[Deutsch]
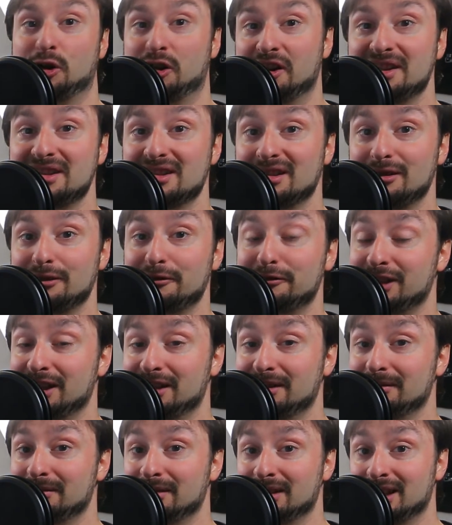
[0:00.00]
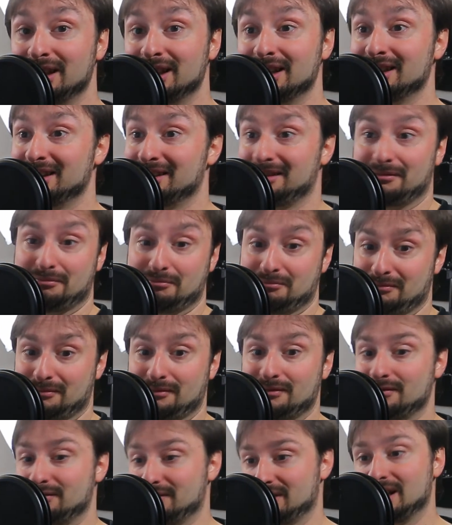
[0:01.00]
Gehäuselüfter
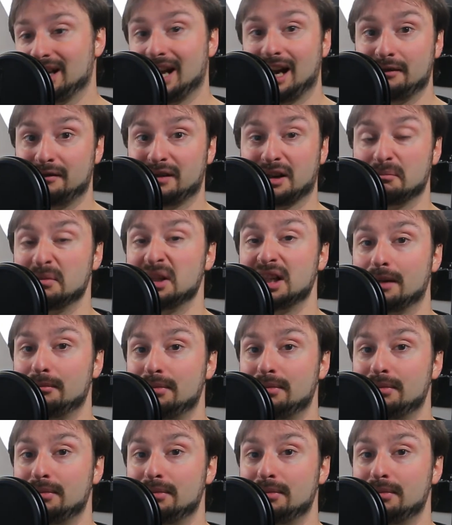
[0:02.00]
die einfach mit